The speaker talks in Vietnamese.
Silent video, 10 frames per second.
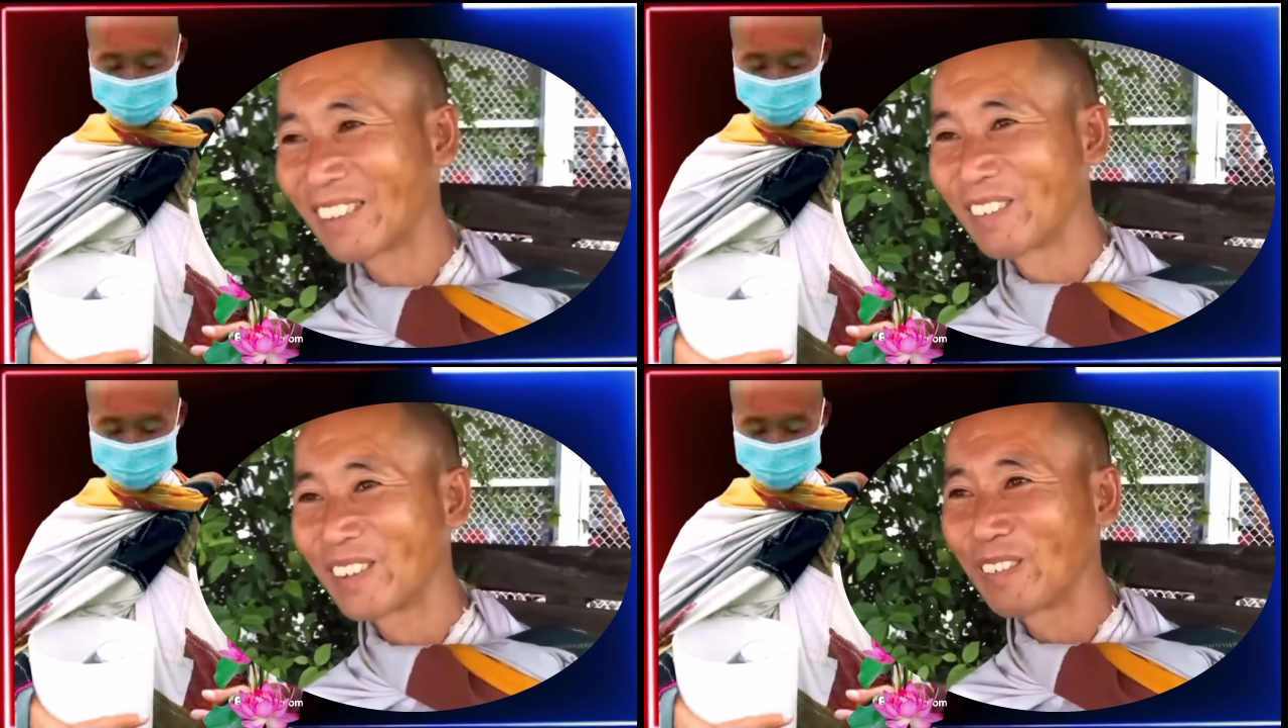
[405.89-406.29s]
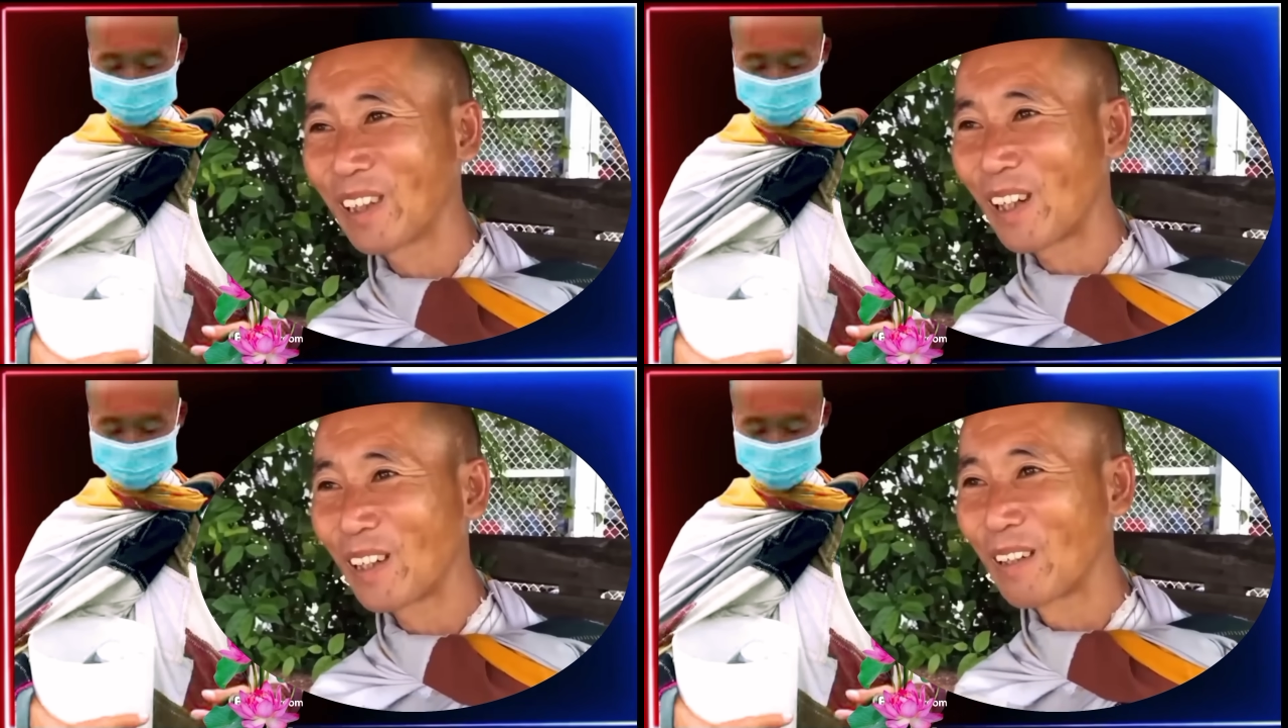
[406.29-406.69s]
con cũng
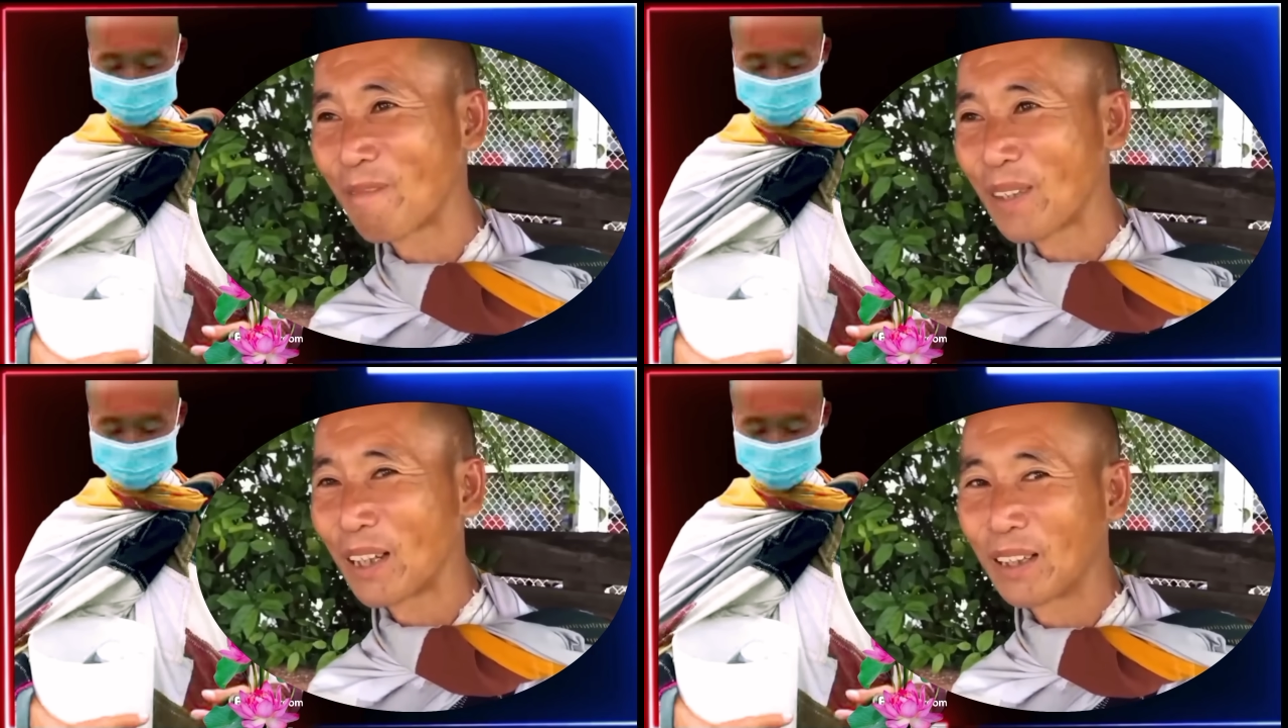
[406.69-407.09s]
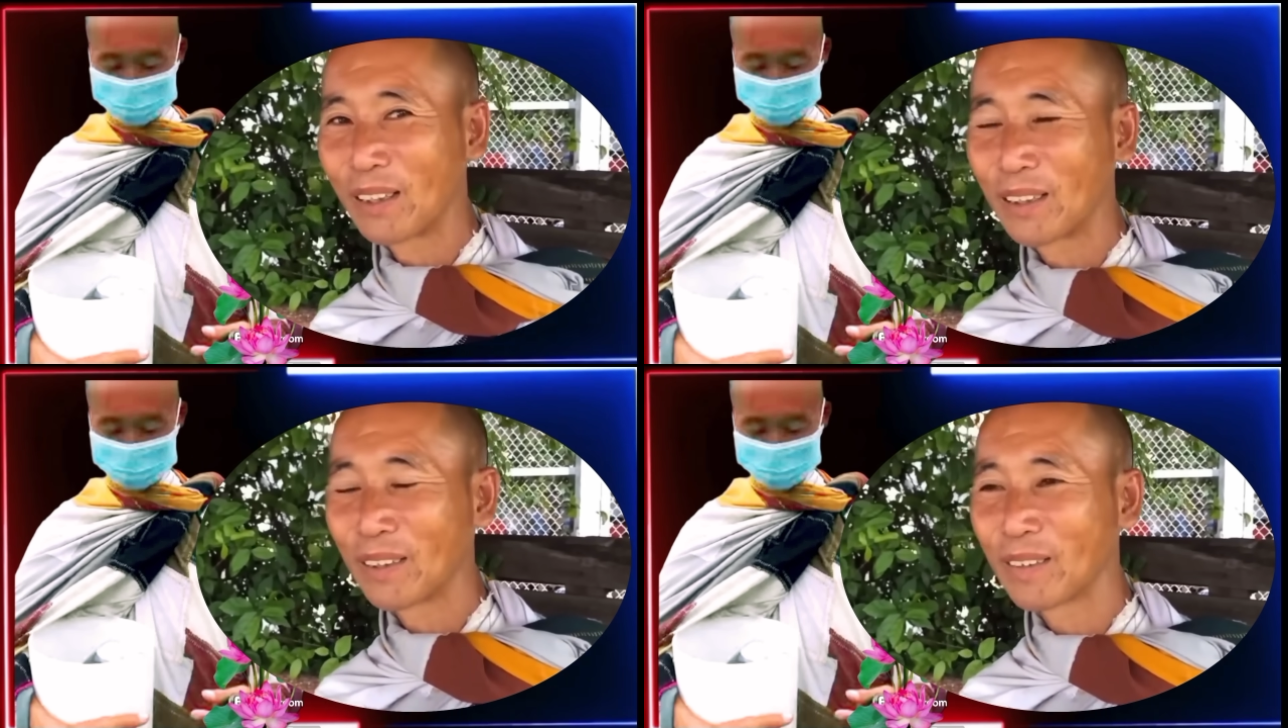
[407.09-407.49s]
không lo. Dạ, thưa sư,
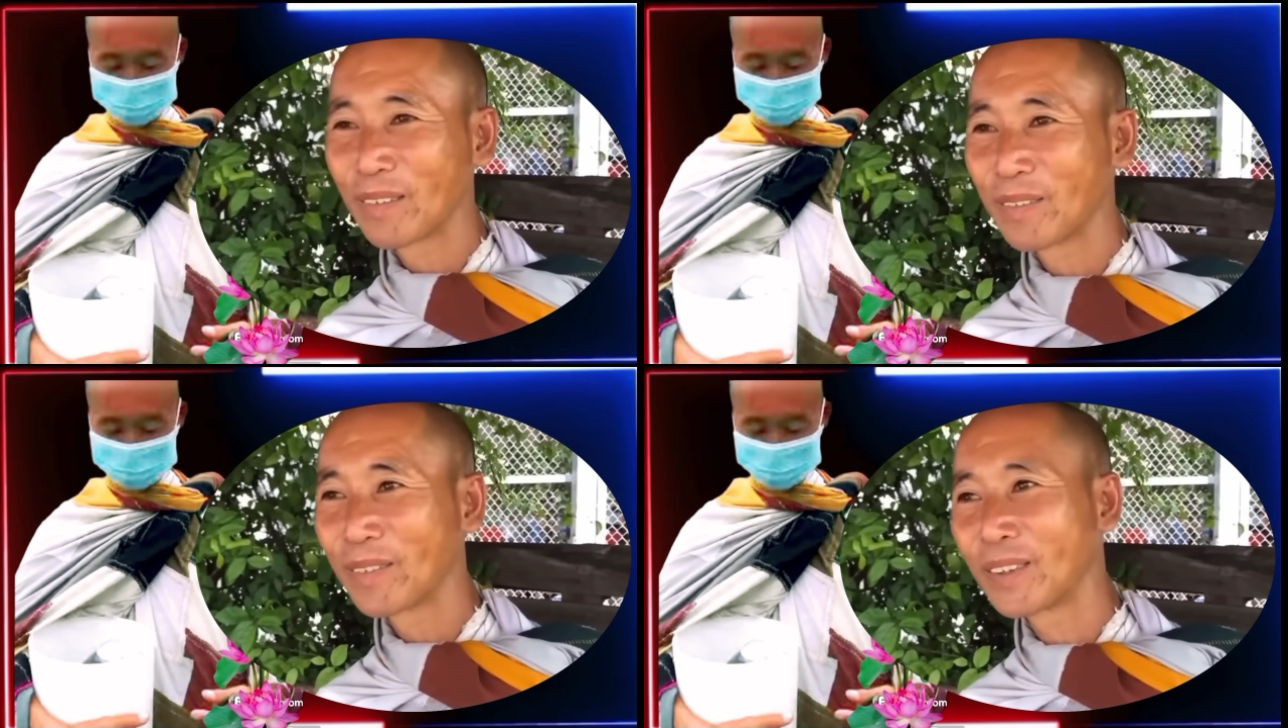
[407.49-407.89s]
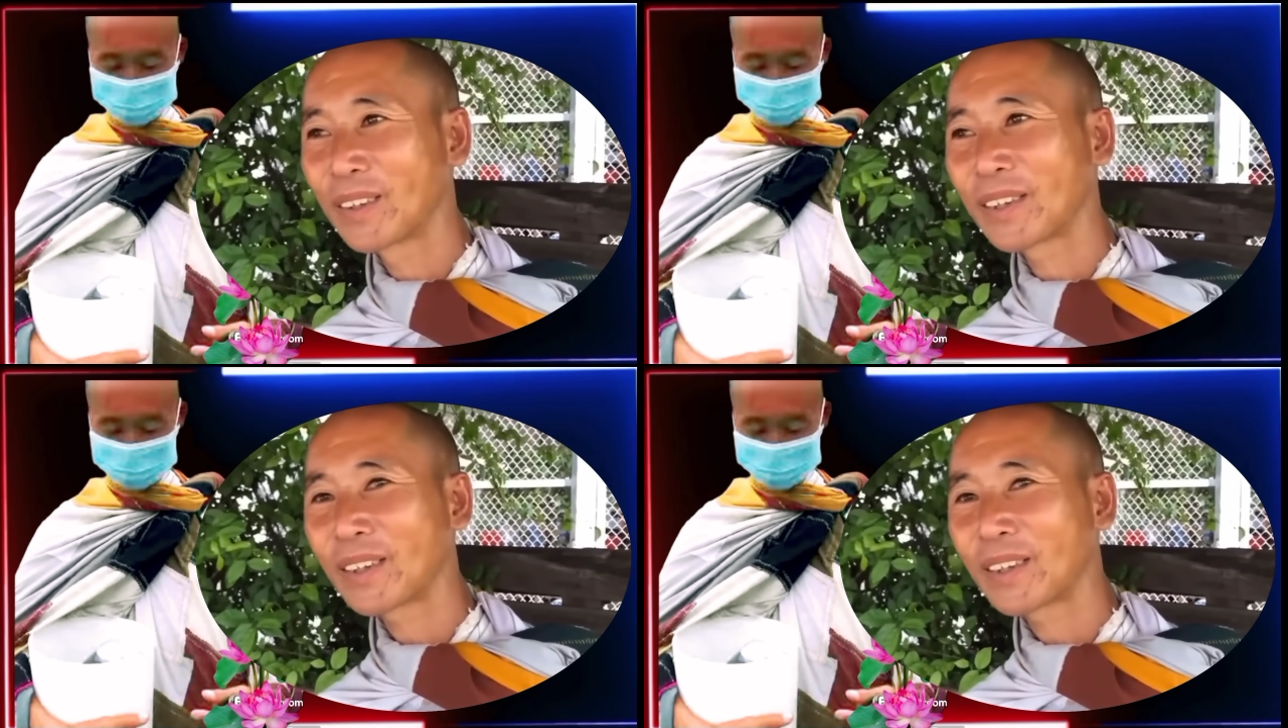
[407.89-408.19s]
thì nãy giờ trò